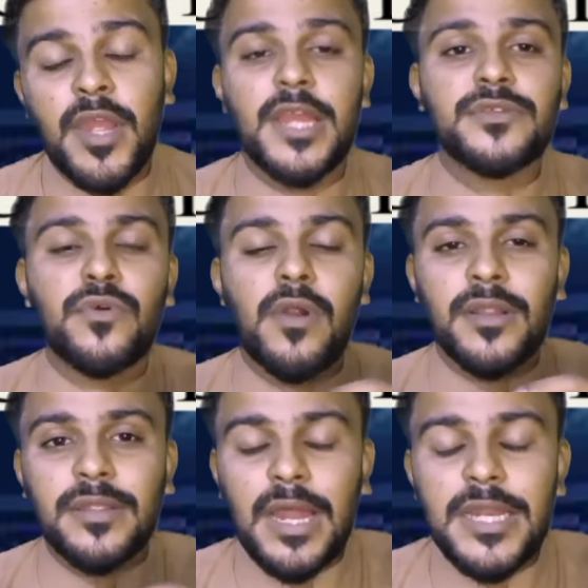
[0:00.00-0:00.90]

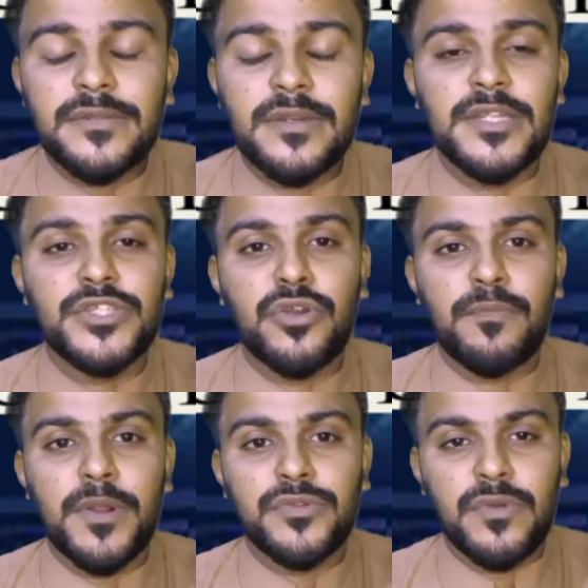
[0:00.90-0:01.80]
148 रन के
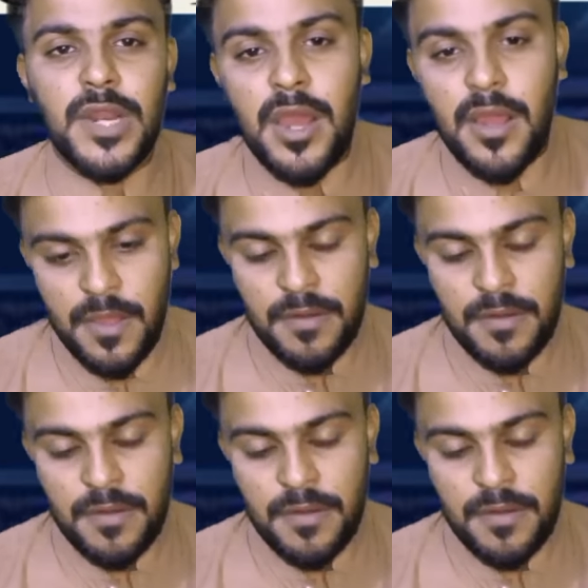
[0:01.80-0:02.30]
ऊपर जो है ना